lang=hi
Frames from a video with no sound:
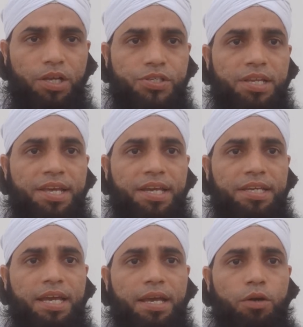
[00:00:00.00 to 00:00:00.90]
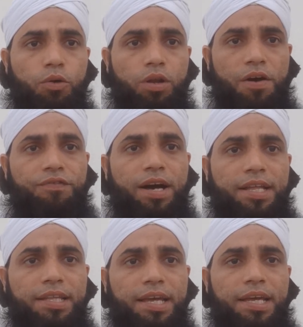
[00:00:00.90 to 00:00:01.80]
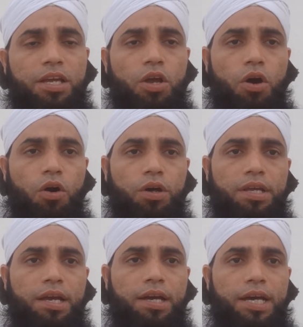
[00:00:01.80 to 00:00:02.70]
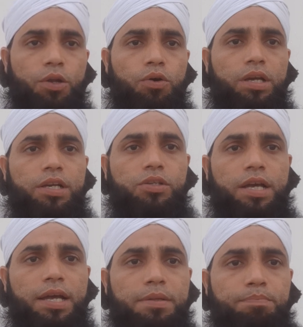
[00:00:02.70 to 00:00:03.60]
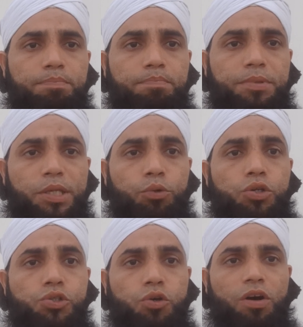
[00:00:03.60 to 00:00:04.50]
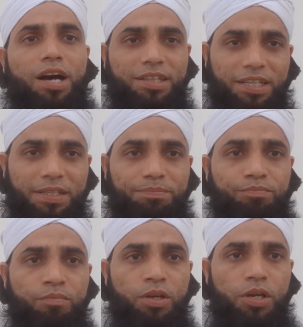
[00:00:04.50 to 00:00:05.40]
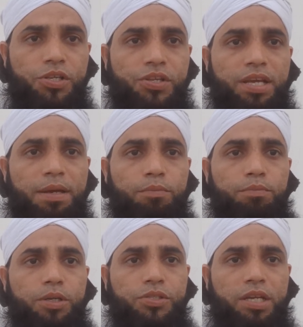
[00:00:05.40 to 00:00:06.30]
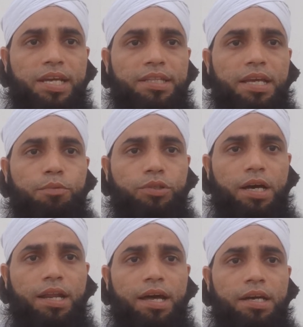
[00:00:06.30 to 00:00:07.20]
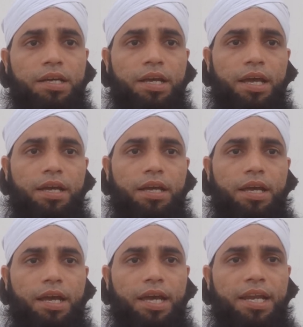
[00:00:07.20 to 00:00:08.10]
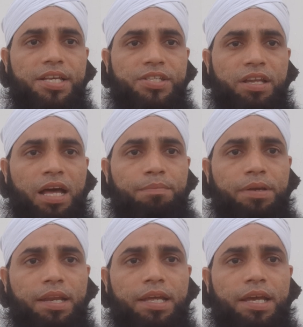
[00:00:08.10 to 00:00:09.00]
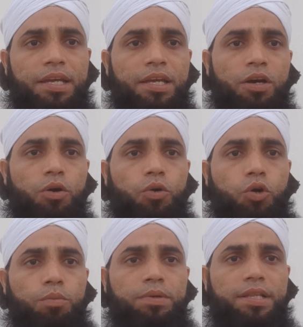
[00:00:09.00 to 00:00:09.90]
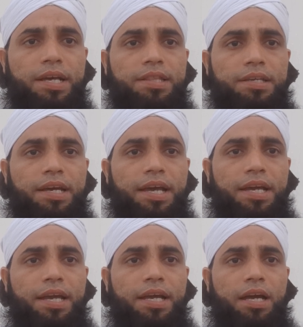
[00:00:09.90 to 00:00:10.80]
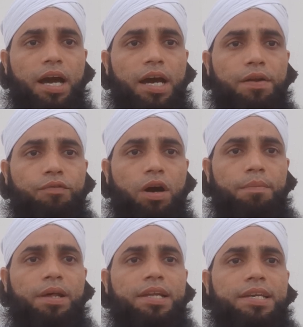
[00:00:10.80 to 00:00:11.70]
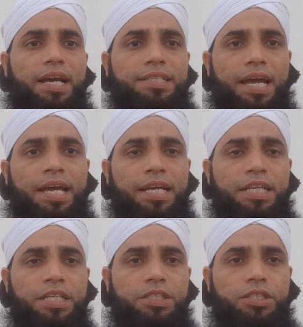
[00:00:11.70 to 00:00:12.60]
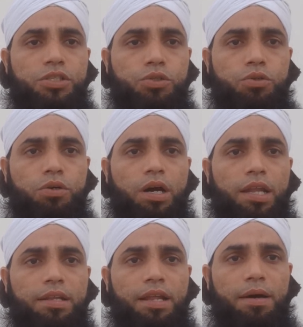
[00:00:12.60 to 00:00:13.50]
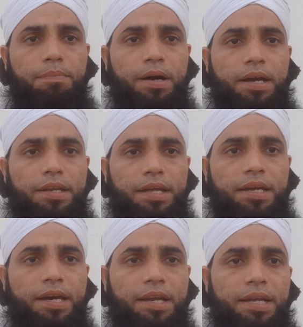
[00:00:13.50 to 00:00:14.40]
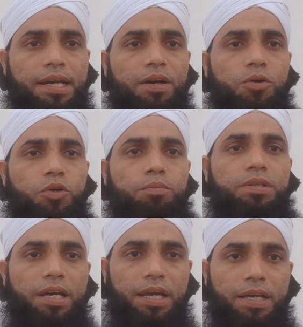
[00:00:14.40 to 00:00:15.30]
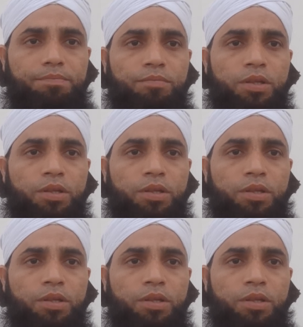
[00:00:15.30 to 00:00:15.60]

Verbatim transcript: इसलिए कि ये खुराफात है और ये गैरों की जो है दी हुई सौगात है इसलिए शरीत मतारा अहल इस्लाम के लिए हुक्म ये देती है कि हर वो अमल किया जाए जिसको अल्लाह पाक ने करने का हुक्म दिया है